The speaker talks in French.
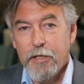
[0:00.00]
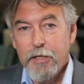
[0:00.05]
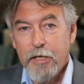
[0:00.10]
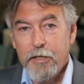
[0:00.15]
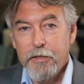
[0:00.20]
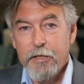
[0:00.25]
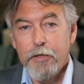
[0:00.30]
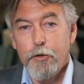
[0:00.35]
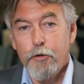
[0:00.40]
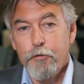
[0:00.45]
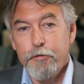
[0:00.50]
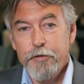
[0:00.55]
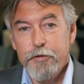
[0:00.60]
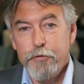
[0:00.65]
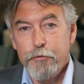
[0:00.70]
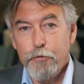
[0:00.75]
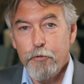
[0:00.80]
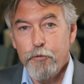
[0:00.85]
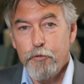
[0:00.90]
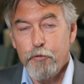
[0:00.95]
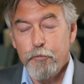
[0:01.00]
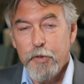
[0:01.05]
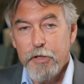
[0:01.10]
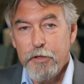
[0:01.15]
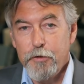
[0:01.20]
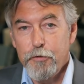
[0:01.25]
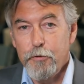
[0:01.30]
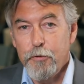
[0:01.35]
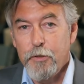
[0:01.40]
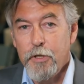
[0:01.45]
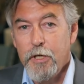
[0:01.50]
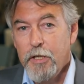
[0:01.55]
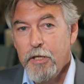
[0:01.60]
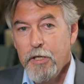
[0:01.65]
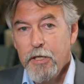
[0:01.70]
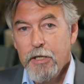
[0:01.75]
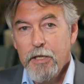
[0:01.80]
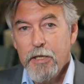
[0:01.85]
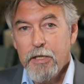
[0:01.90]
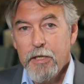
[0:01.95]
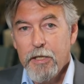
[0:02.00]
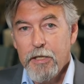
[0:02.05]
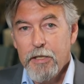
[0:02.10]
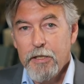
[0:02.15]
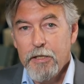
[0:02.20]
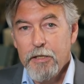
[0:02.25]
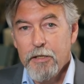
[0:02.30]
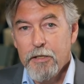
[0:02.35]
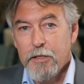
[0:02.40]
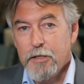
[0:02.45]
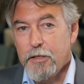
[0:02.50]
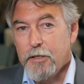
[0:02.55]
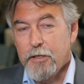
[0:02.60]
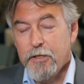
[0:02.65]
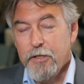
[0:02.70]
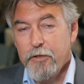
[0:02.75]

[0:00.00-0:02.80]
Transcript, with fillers: la, déconfiture du PQ. là,